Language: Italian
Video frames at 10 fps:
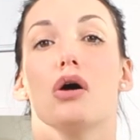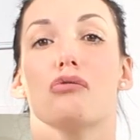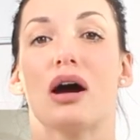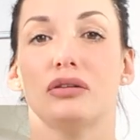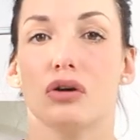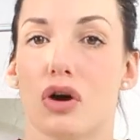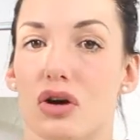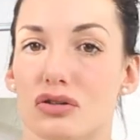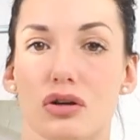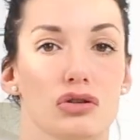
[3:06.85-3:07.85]
Quanto
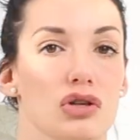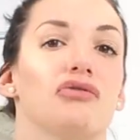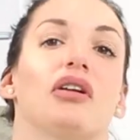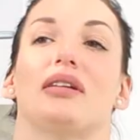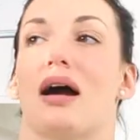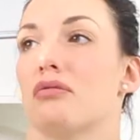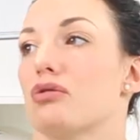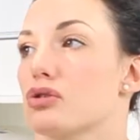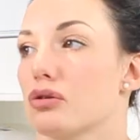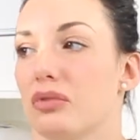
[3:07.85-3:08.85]
costa? Così sfatiamo
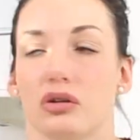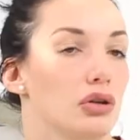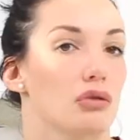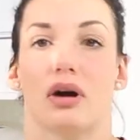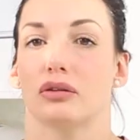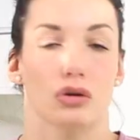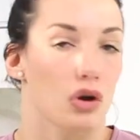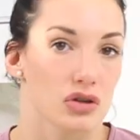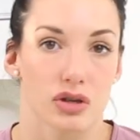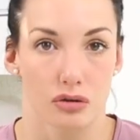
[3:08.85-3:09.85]
questo mito di quanto
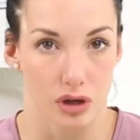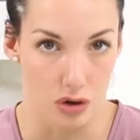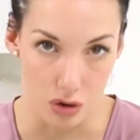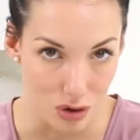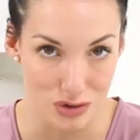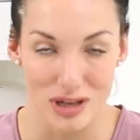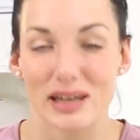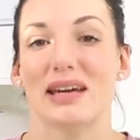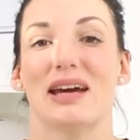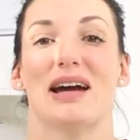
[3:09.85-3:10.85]
costano le cose,
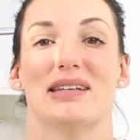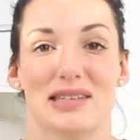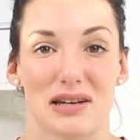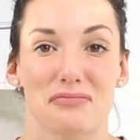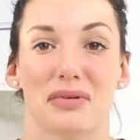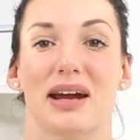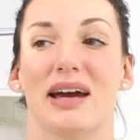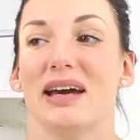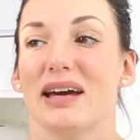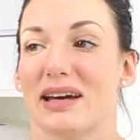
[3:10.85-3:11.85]
che è sempre
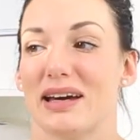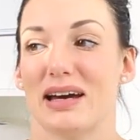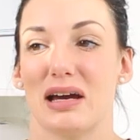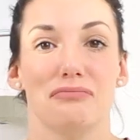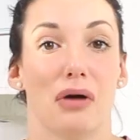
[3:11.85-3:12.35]
eh,